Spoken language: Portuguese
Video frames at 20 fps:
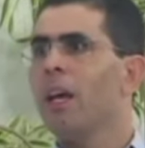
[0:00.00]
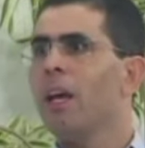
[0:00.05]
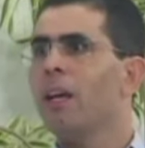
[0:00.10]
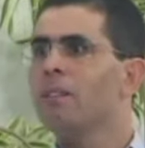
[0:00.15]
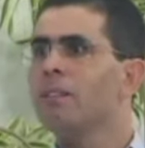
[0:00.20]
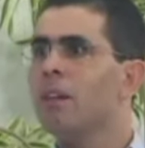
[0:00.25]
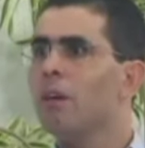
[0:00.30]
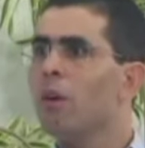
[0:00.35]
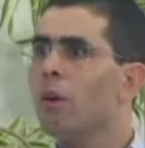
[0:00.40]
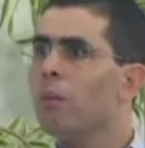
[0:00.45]

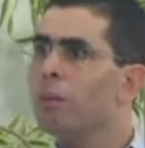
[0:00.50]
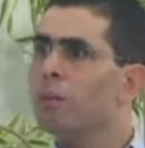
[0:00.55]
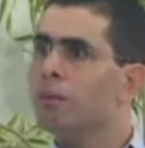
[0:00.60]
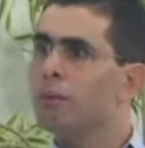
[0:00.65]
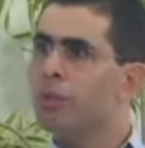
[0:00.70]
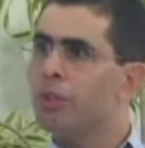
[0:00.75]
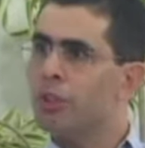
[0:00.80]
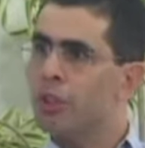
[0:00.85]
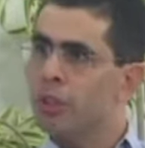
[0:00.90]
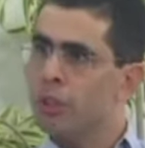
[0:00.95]
Essa obra
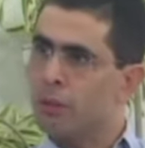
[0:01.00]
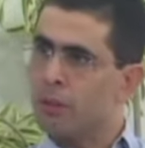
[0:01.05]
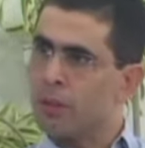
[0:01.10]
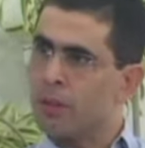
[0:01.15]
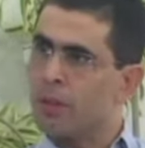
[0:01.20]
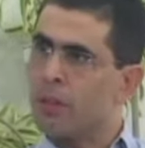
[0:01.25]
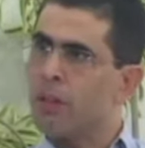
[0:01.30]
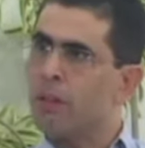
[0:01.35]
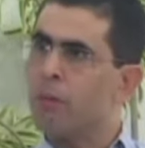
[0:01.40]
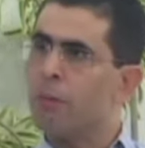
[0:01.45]
do Chico,
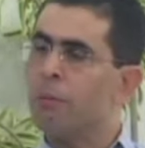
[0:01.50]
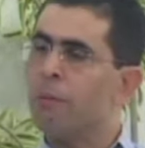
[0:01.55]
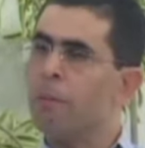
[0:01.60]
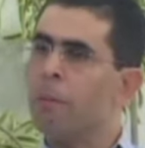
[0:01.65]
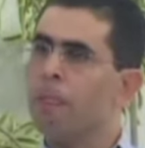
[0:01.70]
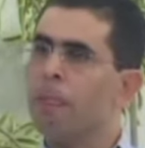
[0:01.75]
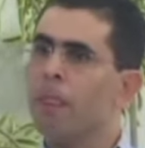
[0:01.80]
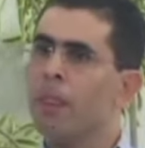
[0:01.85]
então,